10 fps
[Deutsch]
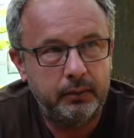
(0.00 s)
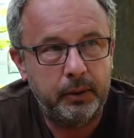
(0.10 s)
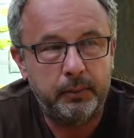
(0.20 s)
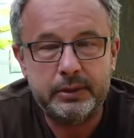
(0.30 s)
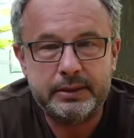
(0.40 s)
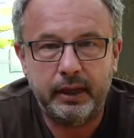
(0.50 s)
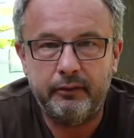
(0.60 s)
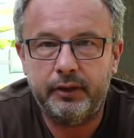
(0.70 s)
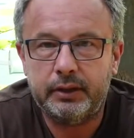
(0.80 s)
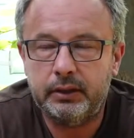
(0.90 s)
man muss
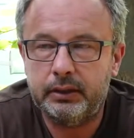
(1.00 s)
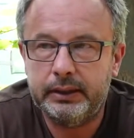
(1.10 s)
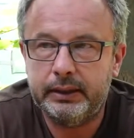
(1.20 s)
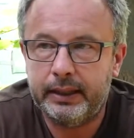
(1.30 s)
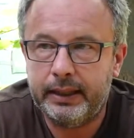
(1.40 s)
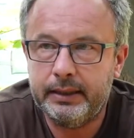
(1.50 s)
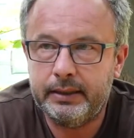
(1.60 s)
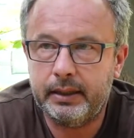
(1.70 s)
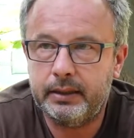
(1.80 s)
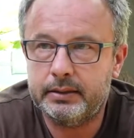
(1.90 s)
einfach da die
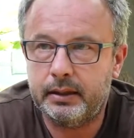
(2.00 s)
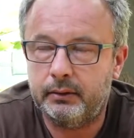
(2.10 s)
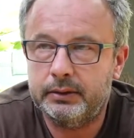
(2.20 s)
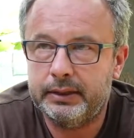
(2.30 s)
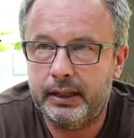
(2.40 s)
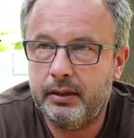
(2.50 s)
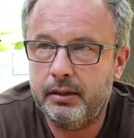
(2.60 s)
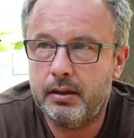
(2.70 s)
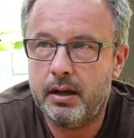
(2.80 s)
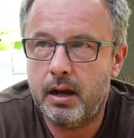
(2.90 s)
Realitäten ins Auge sehen.
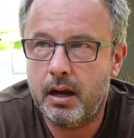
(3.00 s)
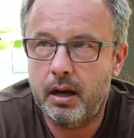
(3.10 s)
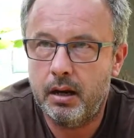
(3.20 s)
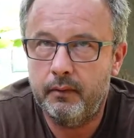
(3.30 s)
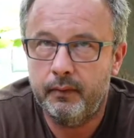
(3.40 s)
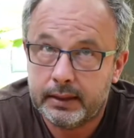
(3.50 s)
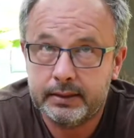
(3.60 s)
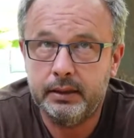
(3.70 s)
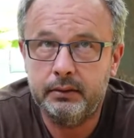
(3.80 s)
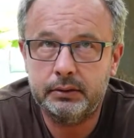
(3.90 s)
Wir
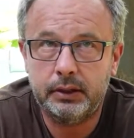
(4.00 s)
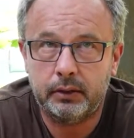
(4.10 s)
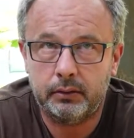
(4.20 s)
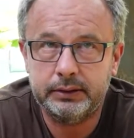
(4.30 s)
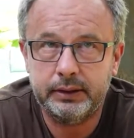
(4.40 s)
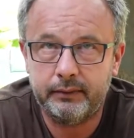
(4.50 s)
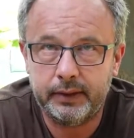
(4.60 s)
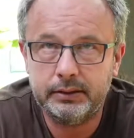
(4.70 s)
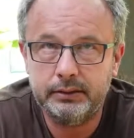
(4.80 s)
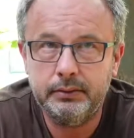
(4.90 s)
ziehen unsere
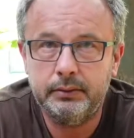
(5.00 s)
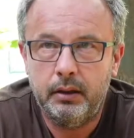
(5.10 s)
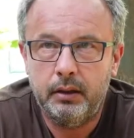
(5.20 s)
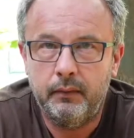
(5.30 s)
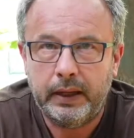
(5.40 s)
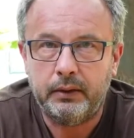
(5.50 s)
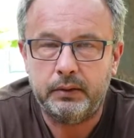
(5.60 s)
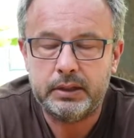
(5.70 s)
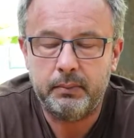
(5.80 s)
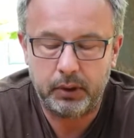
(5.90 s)
Konsequenzen. Wenn
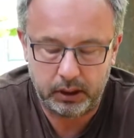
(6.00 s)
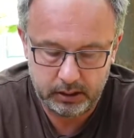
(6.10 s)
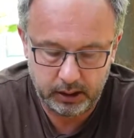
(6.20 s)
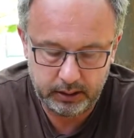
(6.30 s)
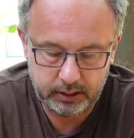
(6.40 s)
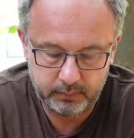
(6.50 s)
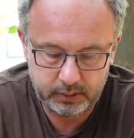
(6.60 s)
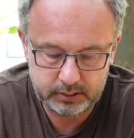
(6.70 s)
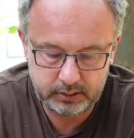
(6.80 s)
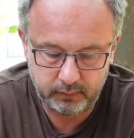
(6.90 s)
unser Plan
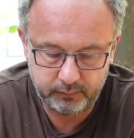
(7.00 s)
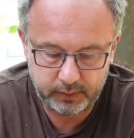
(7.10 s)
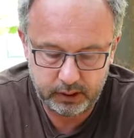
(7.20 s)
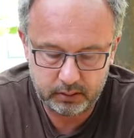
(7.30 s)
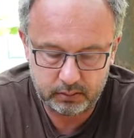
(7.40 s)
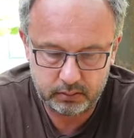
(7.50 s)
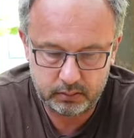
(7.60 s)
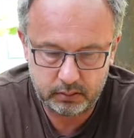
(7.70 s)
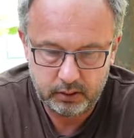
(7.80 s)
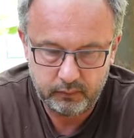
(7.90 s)
einigermaßen aufgeht,
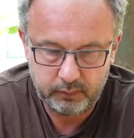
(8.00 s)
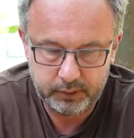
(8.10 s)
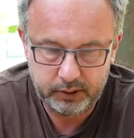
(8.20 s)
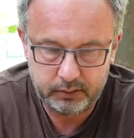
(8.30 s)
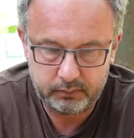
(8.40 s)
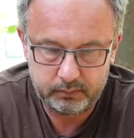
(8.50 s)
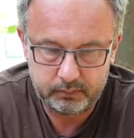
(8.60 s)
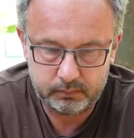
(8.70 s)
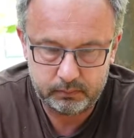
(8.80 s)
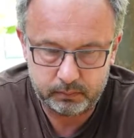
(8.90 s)
wenn wir
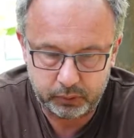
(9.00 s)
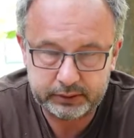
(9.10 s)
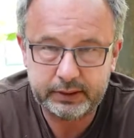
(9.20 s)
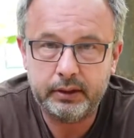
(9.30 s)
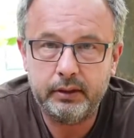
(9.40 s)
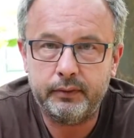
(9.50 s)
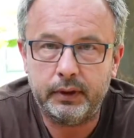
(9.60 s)
positiv